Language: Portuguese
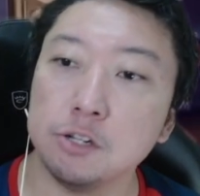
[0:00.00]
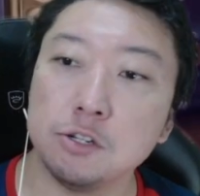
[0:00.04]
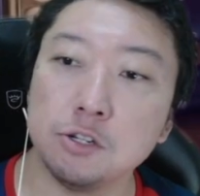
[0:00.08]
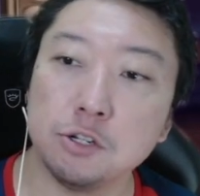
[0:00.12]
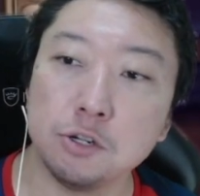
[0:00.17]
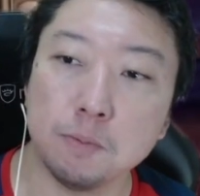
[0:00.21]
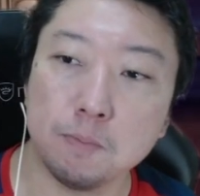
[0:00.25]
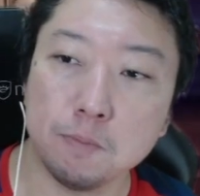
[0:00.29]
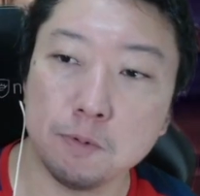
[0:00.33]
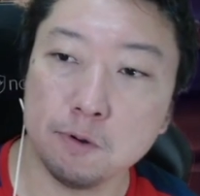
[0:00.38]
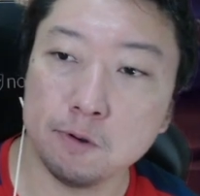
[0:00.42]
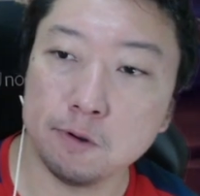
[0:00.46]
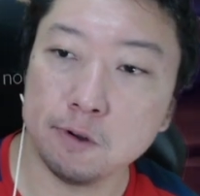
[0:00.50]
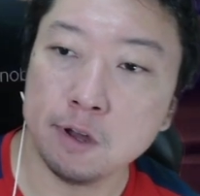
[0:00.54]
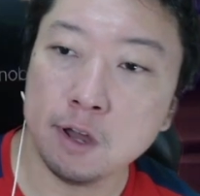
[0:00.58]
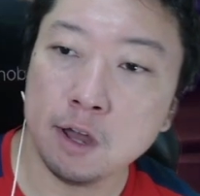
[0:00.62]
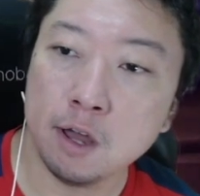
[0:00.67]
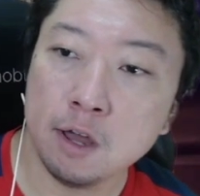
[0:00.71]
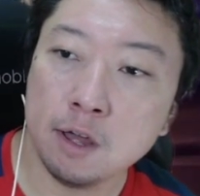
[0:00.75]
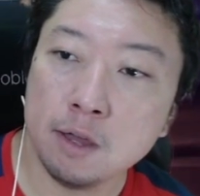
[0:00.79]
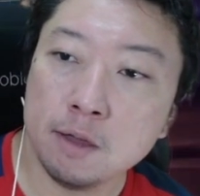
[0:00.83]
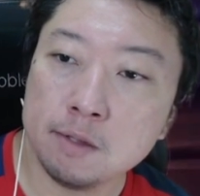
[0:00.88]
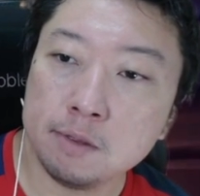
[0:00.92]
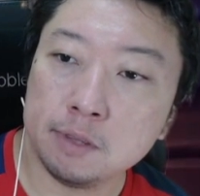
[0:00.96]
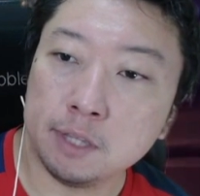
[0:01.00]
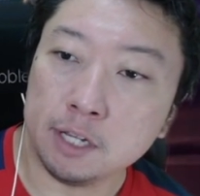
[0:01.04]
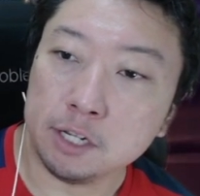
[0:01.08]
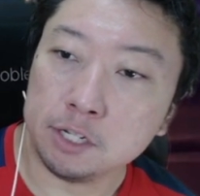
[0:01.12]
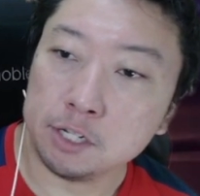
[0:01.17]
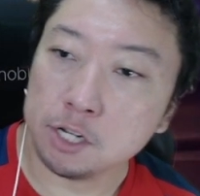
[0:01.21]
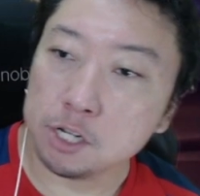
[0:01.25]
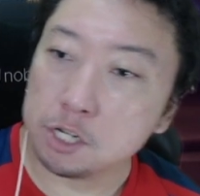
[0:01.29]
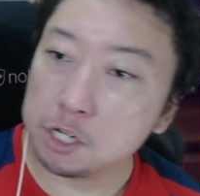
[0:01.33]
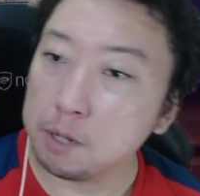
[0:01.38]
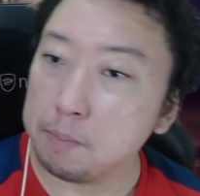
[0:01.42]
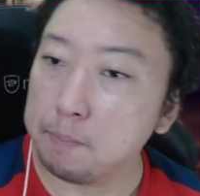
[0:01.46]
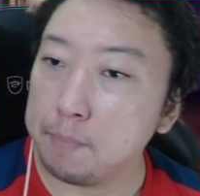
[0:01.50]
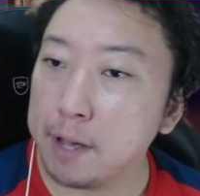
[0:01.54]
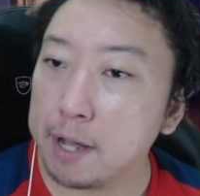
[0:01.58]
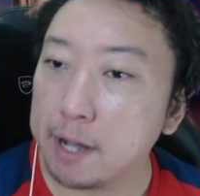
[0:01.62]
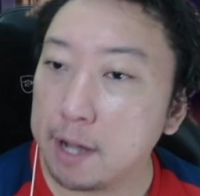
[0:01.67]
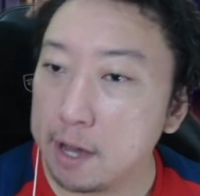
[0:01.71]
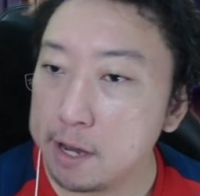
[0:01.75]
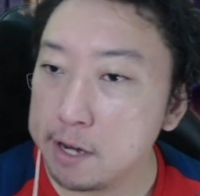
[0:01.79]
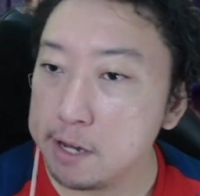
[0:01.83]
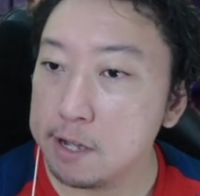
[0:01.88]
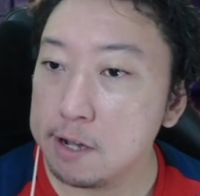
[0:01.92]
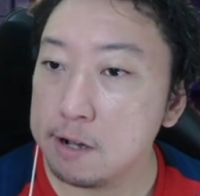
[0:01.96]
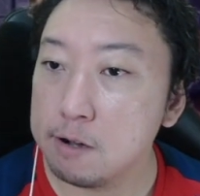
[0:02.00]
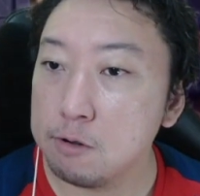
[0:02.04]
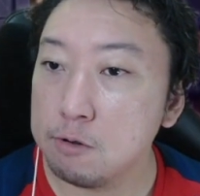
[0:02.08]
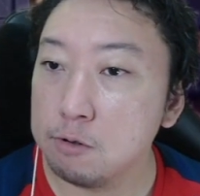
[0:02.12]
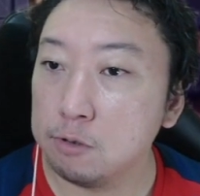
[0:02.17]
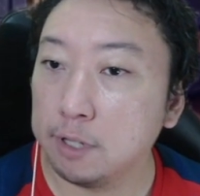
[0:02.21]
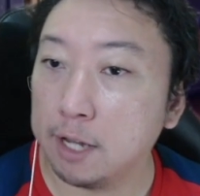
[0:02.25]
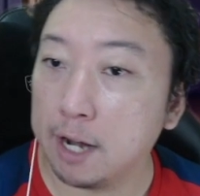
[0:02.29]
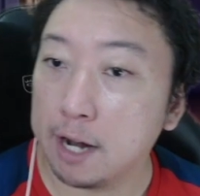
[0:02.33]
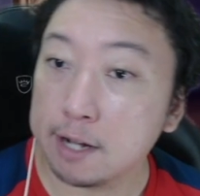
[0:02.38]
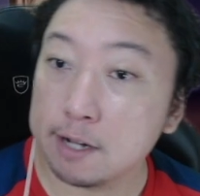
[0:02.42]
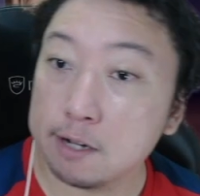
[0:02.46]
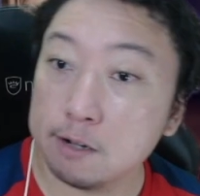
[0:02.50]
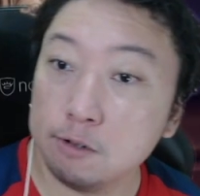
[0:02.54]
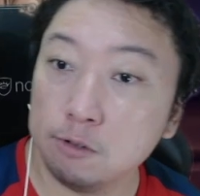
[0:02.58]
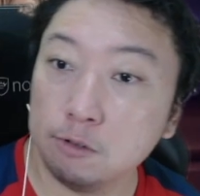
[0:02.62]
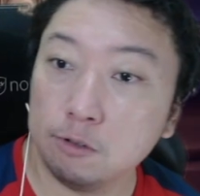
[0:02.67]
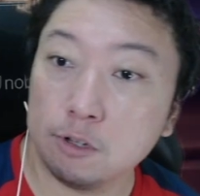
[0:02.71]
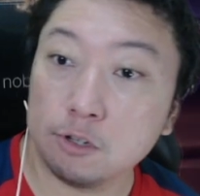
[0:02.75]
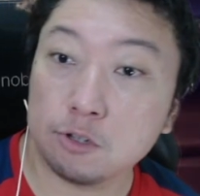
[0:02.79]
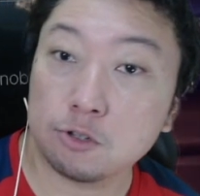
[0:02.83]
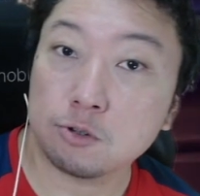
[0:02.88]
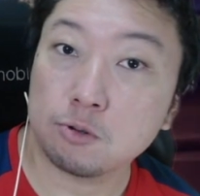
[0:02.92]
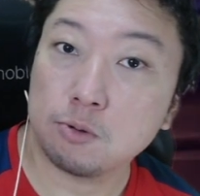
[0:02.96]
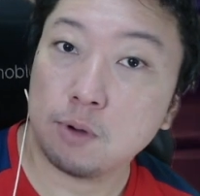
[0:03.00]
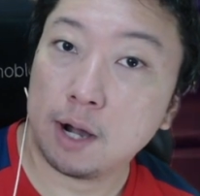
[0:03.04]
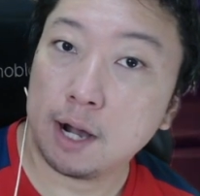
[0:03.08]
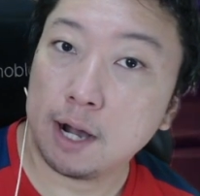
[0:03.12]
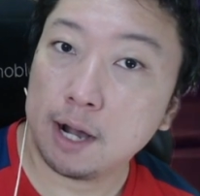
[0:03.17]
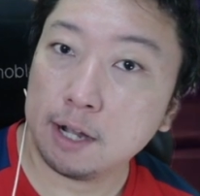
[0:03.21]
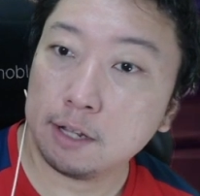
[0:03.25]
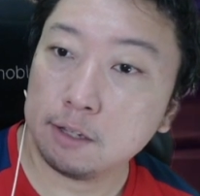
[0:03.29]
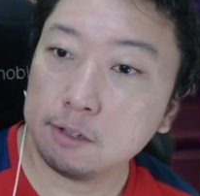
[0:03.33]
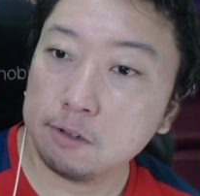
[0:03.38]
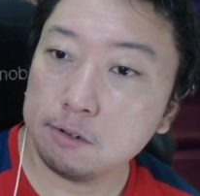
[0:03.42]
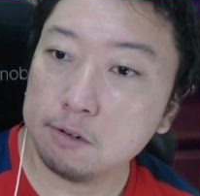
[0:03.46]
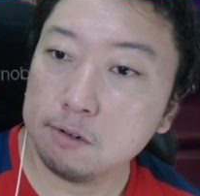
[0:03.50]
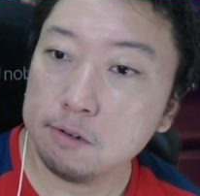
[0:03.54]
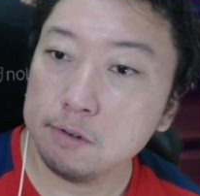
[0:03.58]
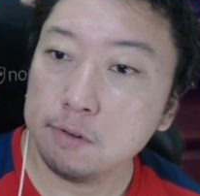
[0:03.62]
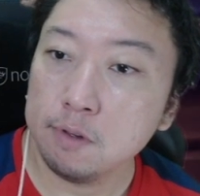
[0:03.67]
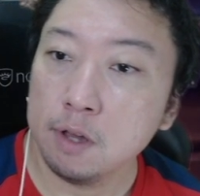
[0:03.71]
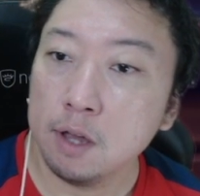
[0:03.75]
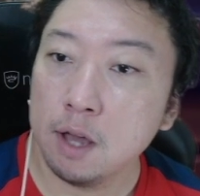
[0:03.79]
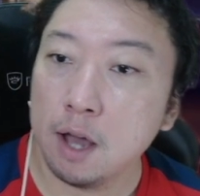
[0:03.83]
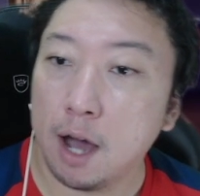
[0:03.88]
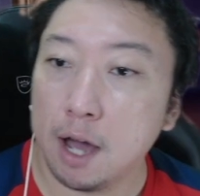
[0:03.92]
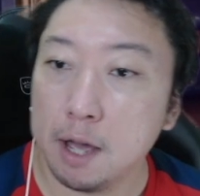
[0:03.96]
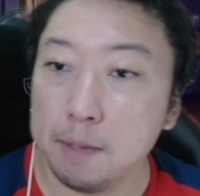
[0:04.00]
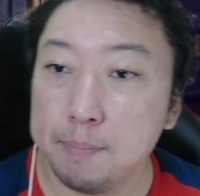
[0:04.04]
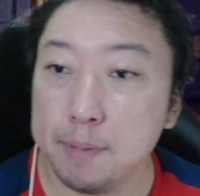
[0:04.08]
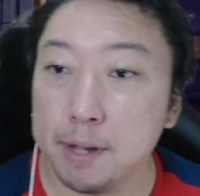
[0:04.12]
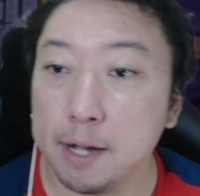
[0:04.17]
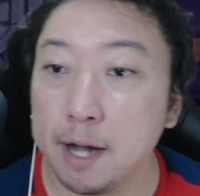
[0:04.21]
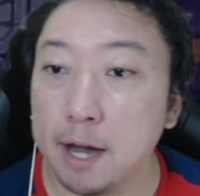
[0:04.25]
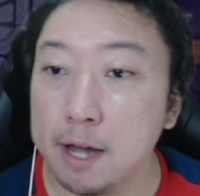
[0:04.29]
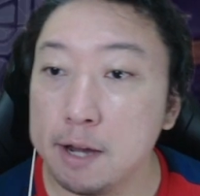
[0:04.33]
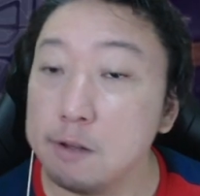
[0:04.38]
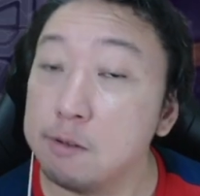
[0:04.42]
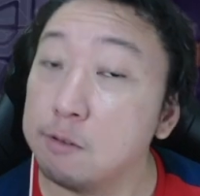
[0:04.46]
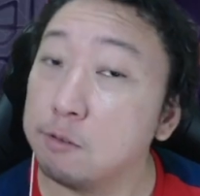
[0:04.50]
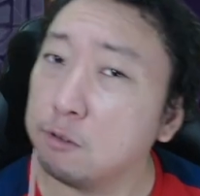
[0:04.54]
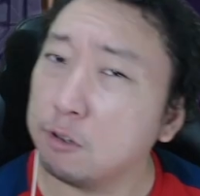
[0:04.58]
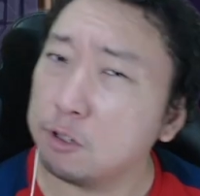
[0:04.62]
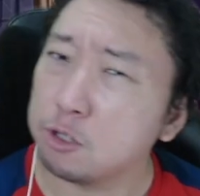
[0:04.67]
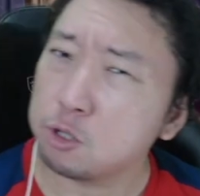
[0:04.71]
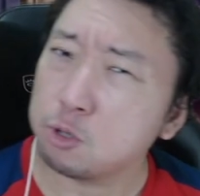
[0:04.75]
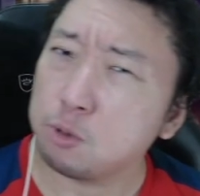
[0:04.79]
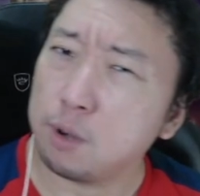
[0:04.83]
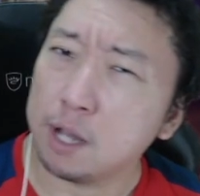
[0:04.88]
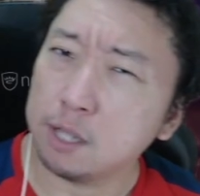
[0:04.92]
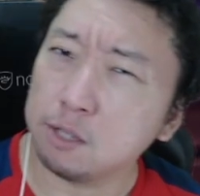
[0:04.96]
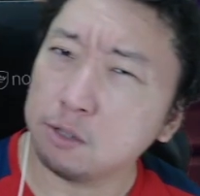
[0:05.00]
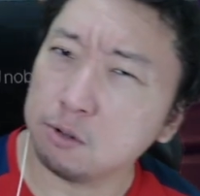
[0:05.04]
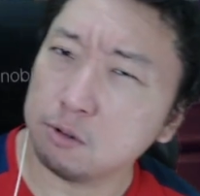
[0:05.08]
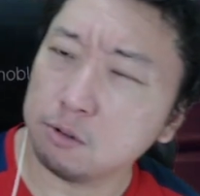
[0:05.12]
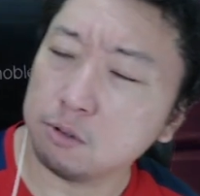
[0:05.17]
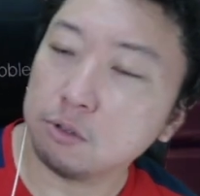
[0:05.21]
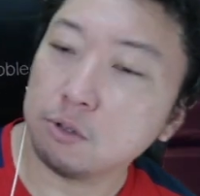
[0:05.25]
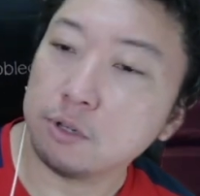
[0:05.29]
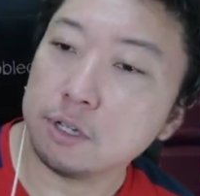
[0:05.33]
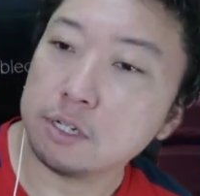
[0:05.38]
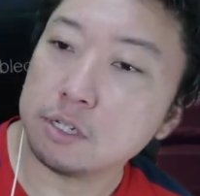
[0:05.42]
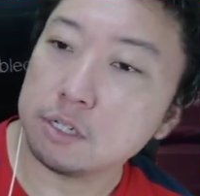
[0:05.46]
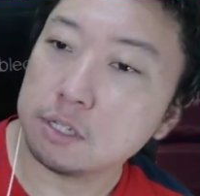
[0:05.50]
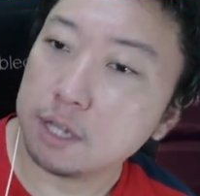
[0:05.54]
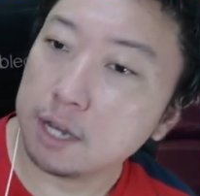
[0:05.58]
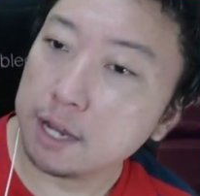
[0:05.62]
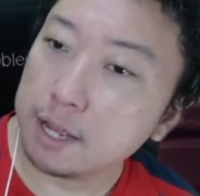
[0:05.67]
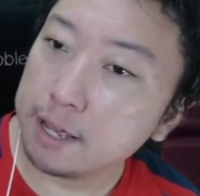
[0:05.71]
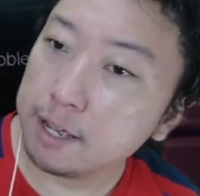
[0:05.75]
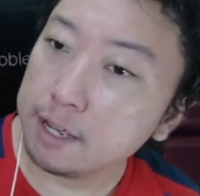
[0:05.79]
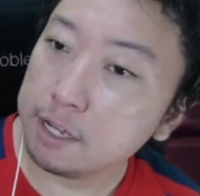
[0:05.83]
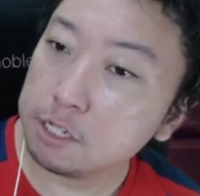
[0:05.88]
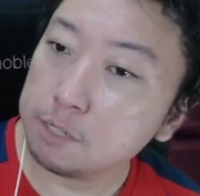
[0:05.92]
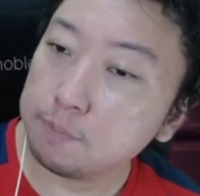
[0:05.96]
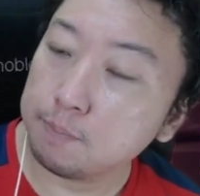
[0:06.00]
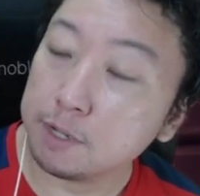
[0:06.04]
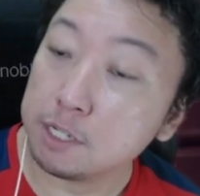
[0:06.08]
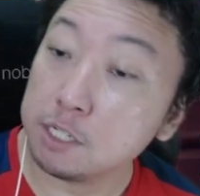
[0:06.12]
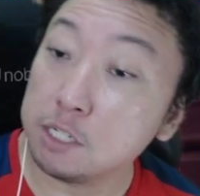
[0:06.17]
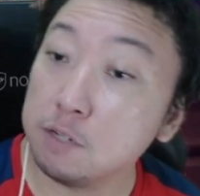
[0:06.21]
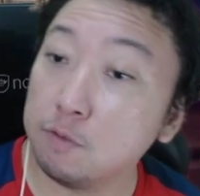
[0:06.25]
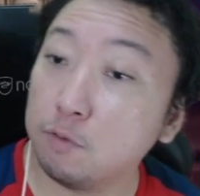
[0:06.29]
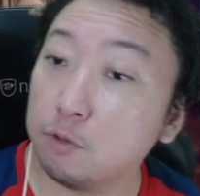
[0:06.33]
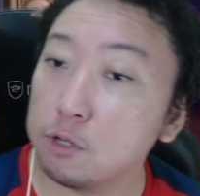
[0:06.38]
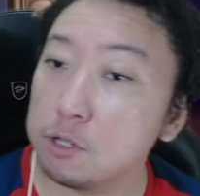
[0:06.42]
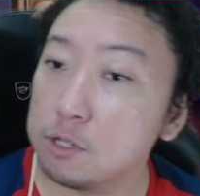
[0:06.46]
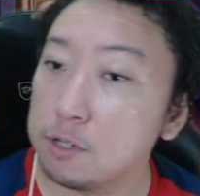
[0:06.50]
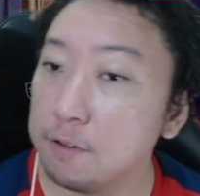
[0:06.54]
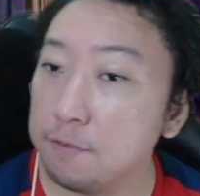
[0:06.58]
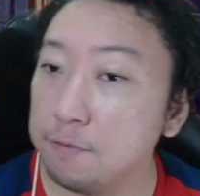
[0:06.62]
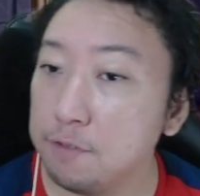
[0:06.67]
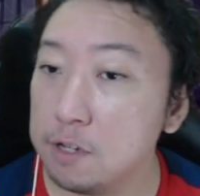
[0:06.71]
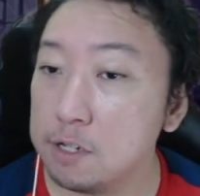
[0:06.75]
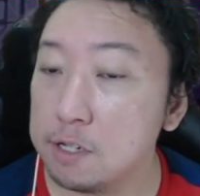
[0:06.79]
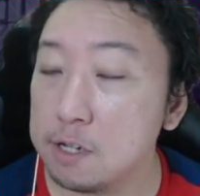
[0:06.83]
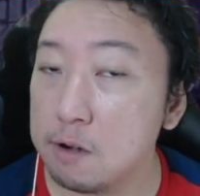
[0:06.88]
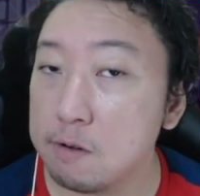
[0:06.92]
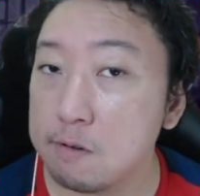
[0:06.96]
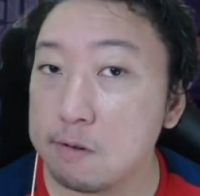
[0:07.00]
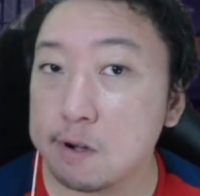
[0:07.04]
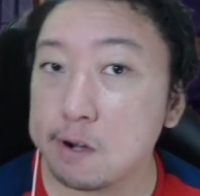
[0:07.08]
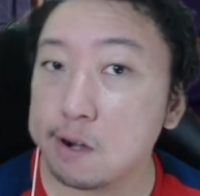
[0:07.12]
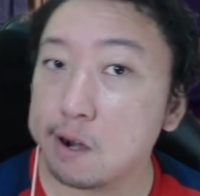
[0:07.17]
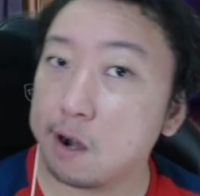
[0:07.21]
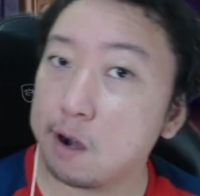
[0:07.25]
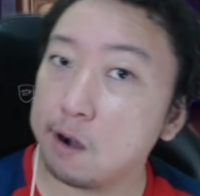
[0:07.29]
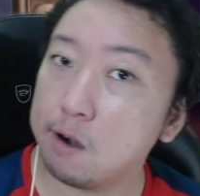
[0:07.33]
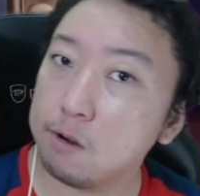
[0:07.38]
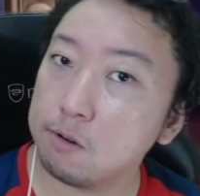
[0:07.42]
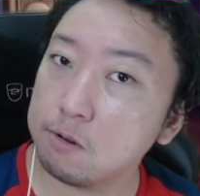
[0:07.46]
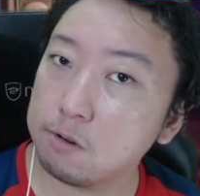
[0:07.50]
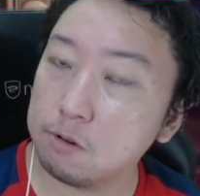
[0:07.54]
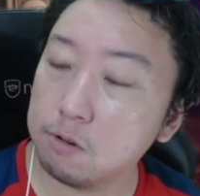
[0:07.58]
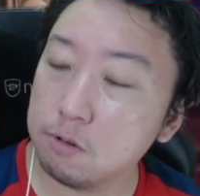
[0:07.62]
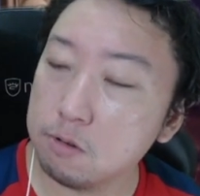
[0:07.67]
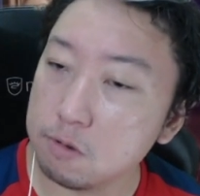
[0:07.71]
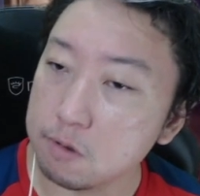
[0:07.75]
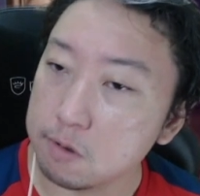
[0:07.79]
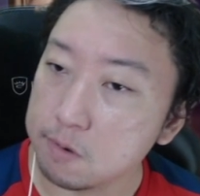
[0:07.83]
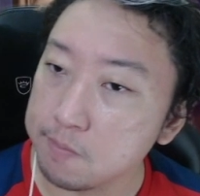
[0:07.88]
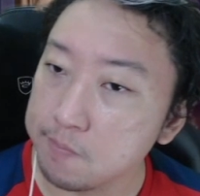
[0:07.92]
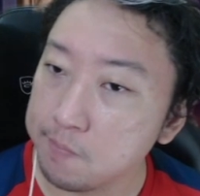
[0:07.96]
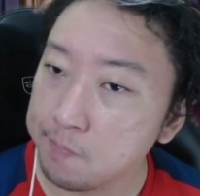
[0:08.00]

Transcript: Tipo, tem gente que pegaria o dragão 2-4, aí pegaria um 2-4, 1 2-3, mas se você fizer o cálculo,